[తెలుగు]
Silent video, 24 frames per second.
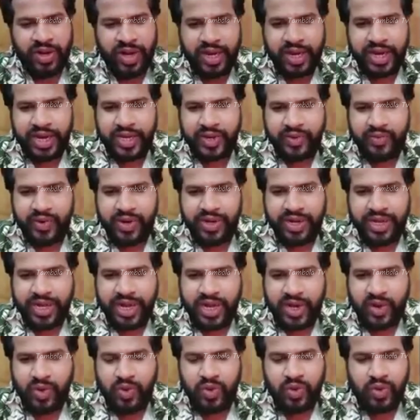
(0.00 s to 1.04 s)
నాకు ఎటువంటి
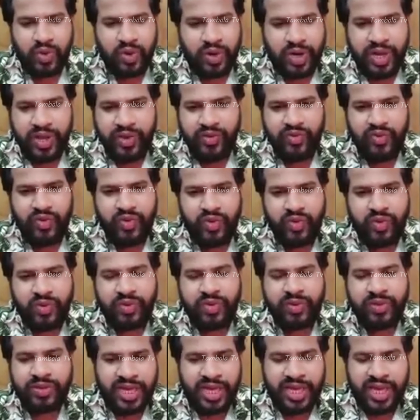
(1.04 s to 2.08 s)
అకౌంట్లు లేవు
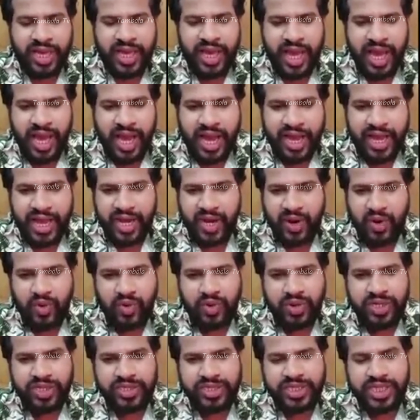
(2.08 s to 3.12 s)
ఆ
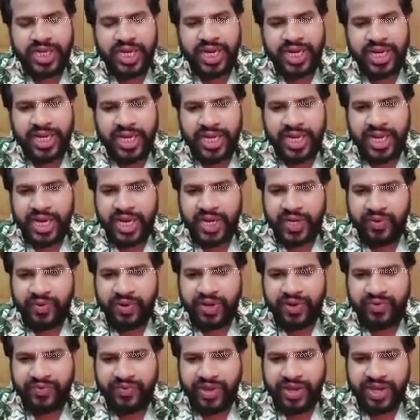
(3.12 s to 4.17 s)
అకౌంట్ నుంచి కానీ ఇంకా
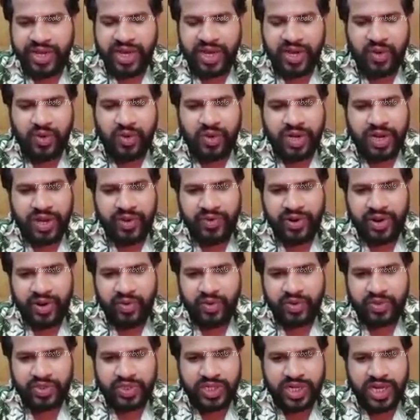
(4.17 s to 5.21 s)
ఎటువంటి ఫేక్ అకౌంట్లు
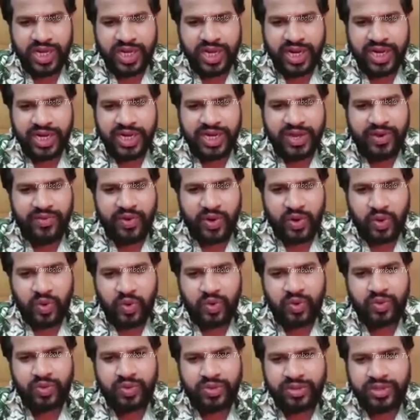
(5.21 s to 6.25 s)
ఏమన్నా వచ్చినా కానీ ఎవరు
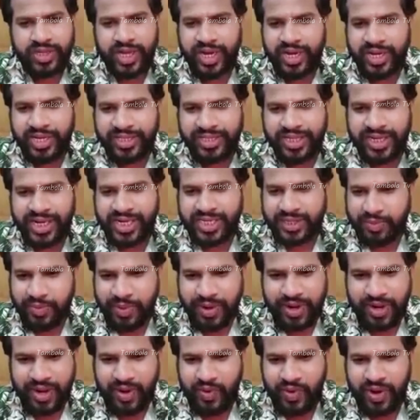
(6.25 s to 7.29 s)
దాని నుంచి
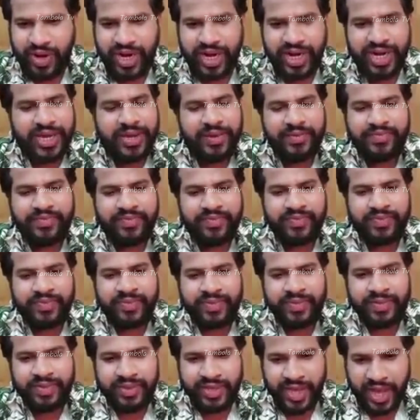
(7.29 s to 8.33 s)
రెస్పాండ్ అవ్వకండి
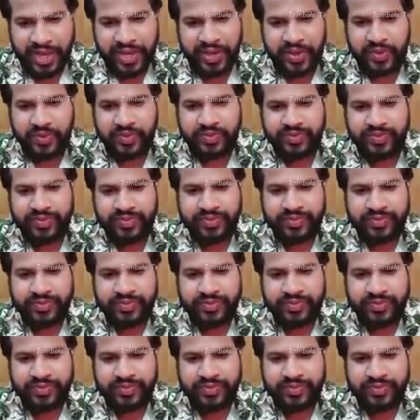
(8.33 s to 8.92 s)
థ్యాంక్ యూ